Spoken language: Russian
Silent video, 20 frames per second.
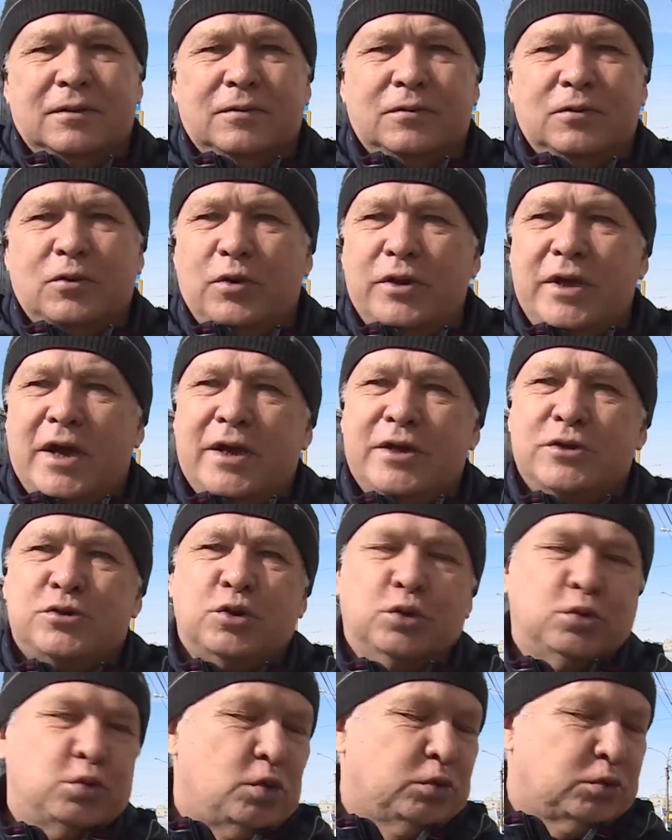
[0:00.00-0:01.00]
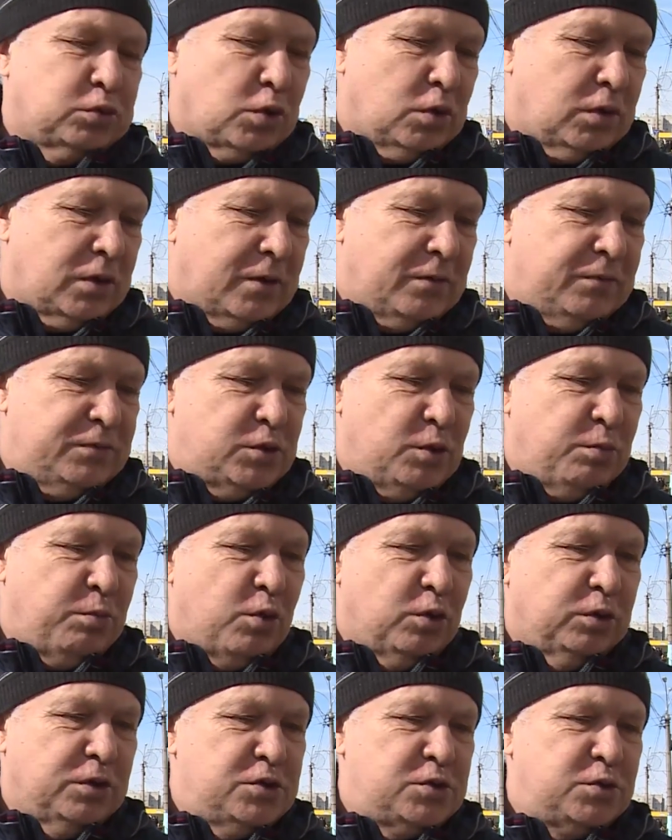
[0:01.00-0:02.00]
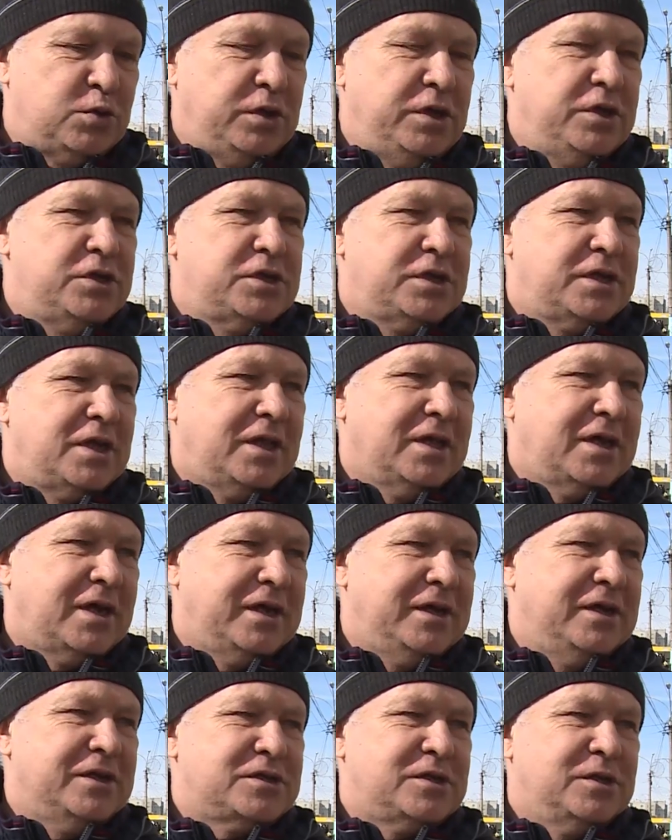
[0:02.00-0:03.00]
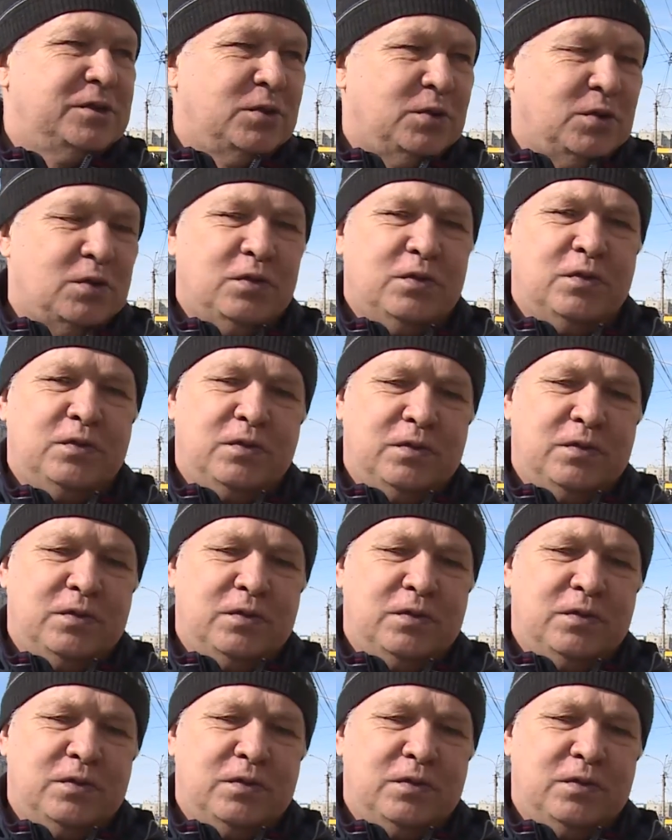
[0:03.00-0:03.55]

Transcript: Ну, я еще тол толком все полностью не читал, конечно. Но